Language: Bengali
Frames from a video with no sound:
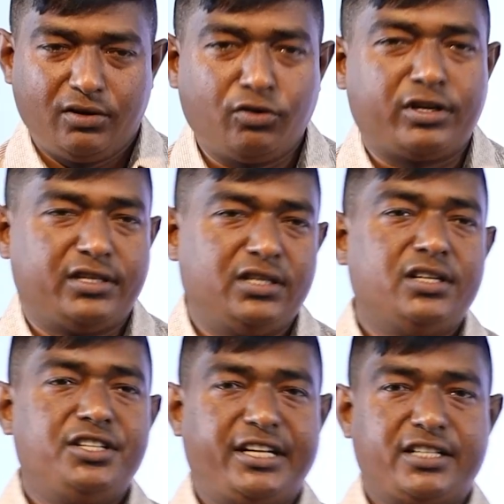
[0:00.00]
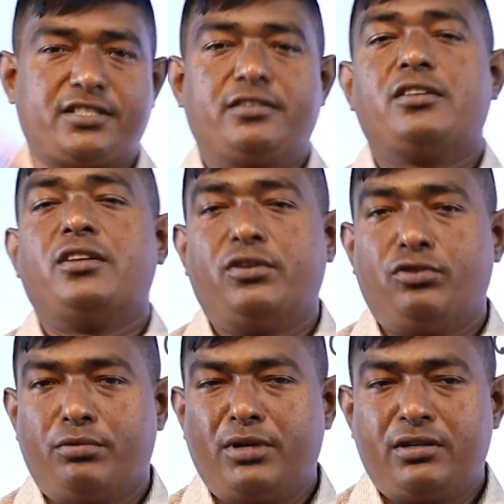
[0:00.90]
ওকে ঠিক আছে
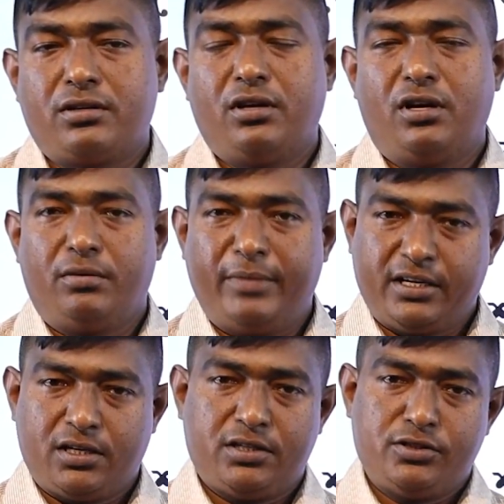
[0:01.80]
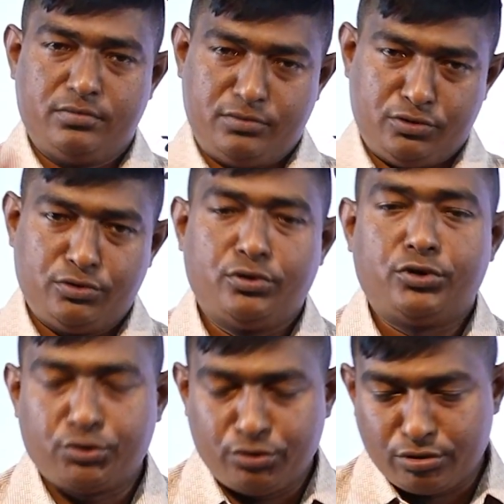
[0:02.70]
তোমার ব্যাখ্যা
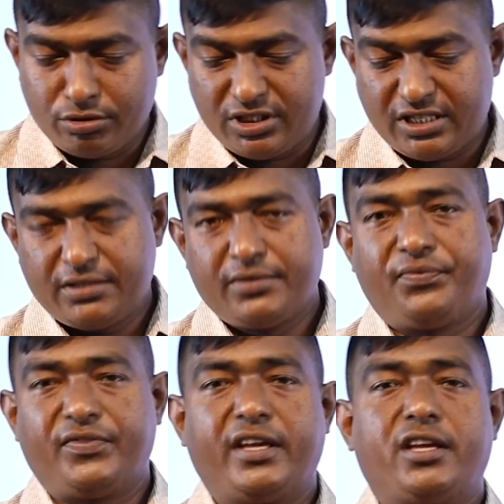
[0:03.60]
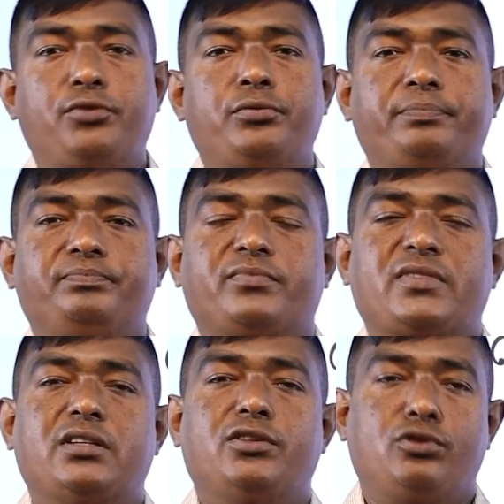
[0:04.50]
সুন্দর হয়েছে থ্যাংক ইউ
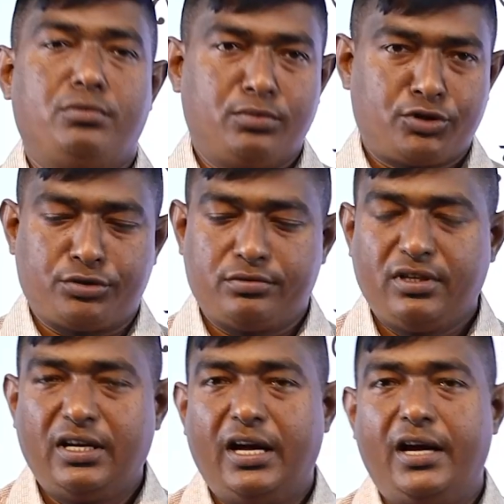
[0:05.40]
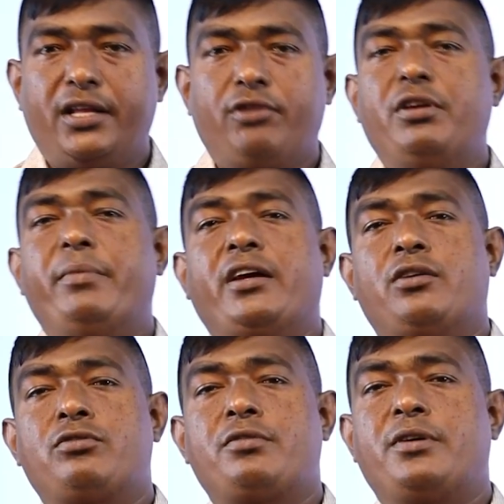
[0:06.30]
তুমি বসো আর কেউ কি ব্যাখ্যা
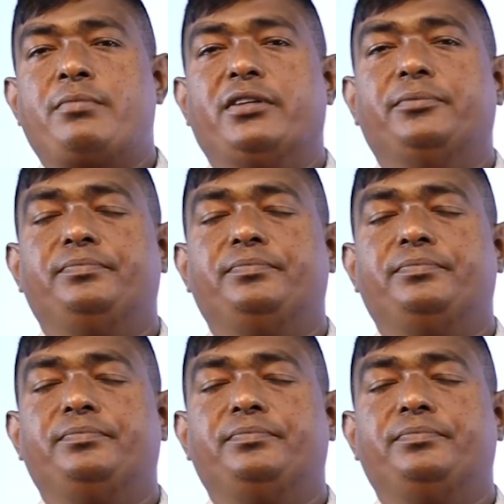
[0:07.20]
করতে পারবা